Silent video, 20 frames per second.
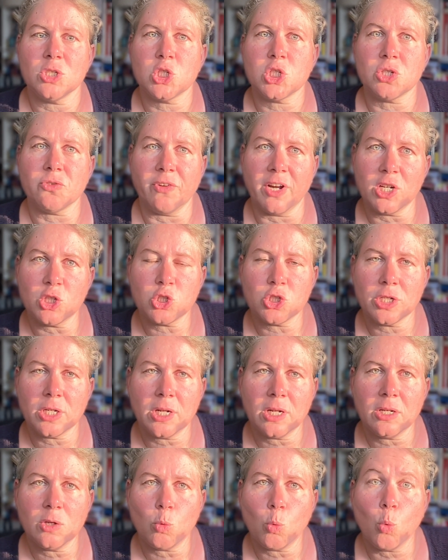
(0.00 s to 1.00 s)

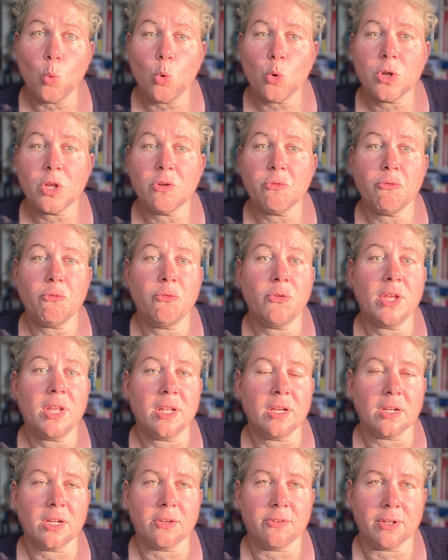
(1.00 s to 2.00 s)
Schwachstellen oder
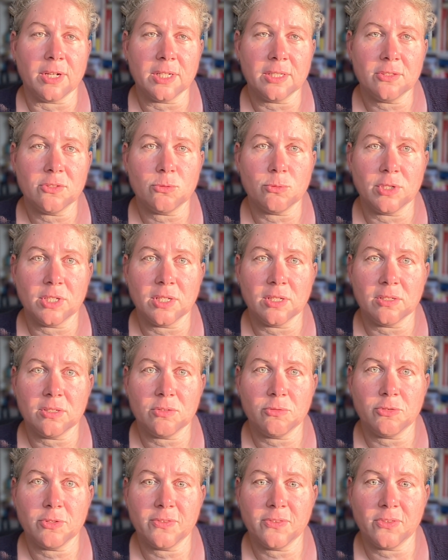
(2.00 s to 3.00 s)
Fehlerquellen zu
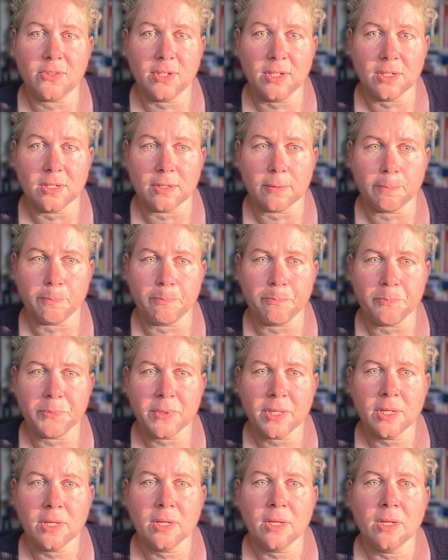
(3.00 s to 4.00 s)
identifizieren.
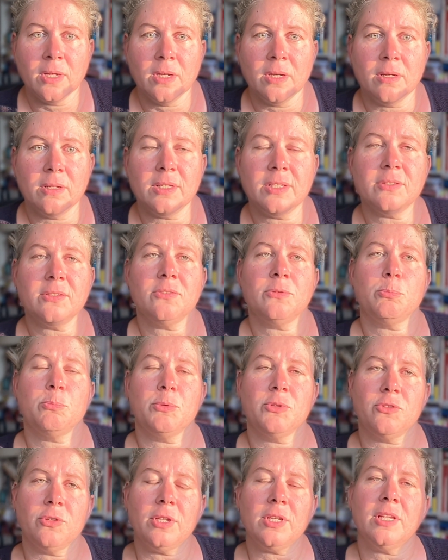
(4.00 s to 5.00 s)
Und das ist
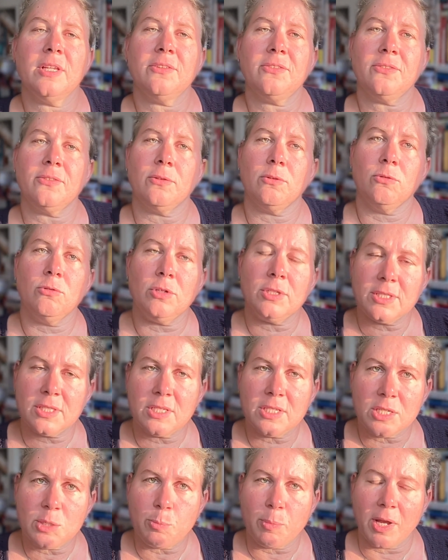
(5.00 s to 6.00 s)
besonders
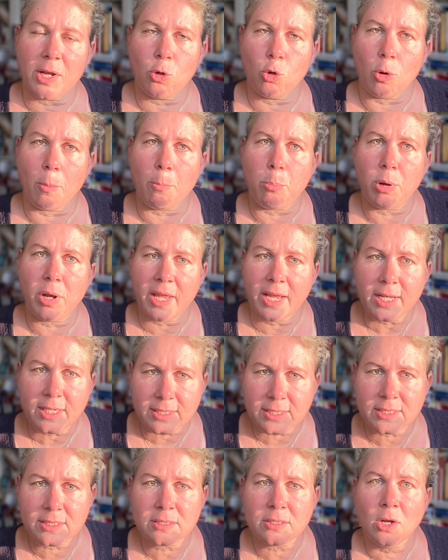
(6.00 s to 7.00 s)
nützlich bei
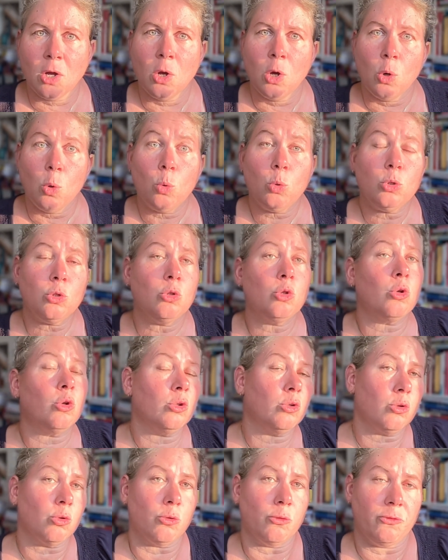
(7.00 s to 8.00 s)
komplexen und
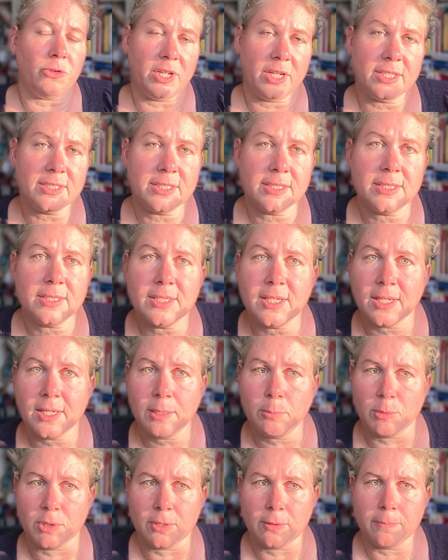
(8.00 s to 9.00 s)
kontroversen
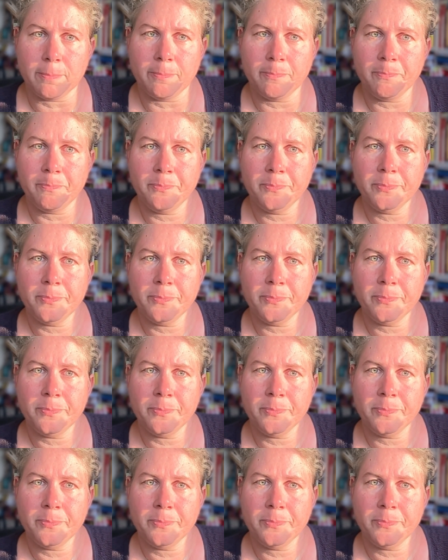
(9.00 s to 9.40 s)
Themen.